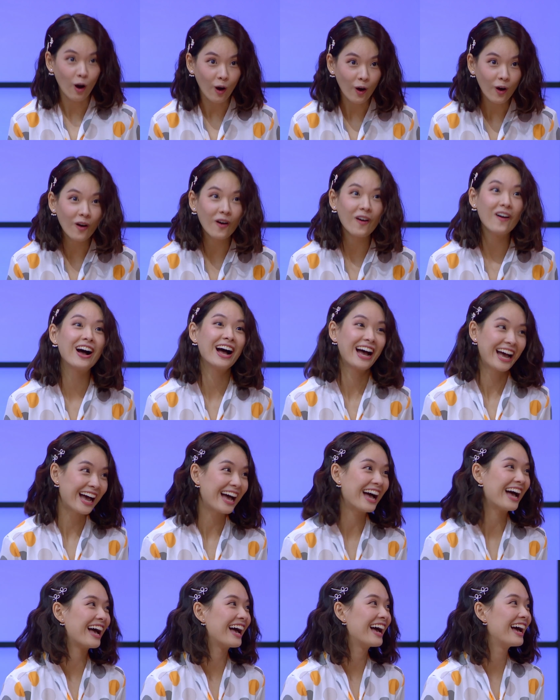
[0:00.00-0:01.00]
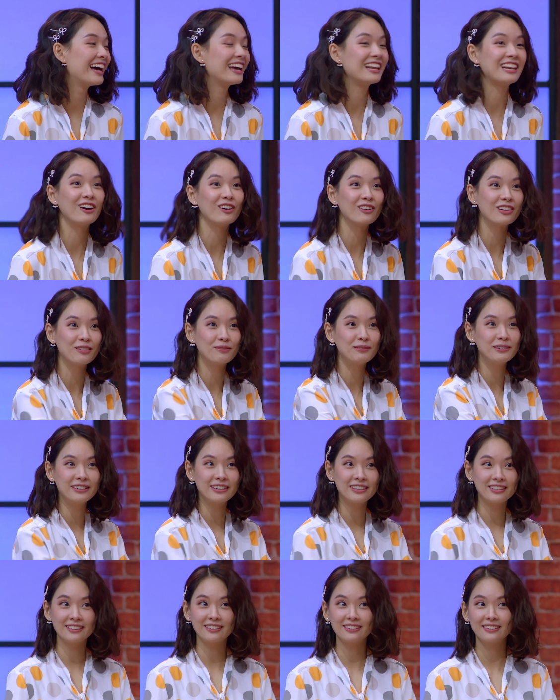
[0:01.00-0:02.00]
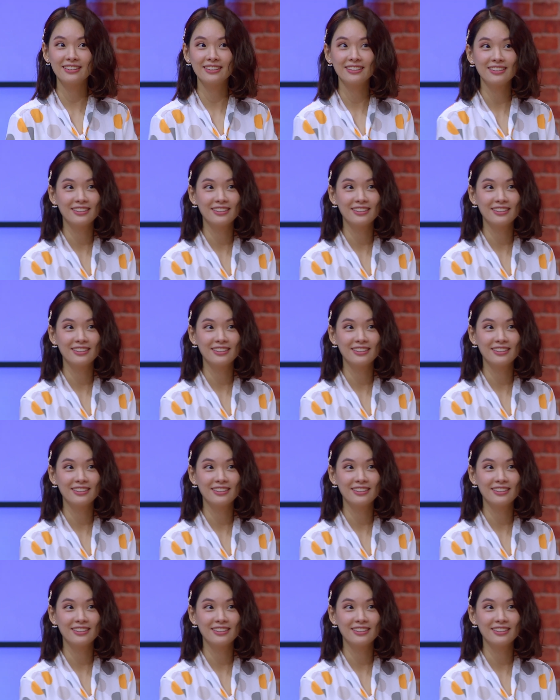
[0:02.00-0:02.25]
ค่ะส่วนคนที่เหลือนะคะ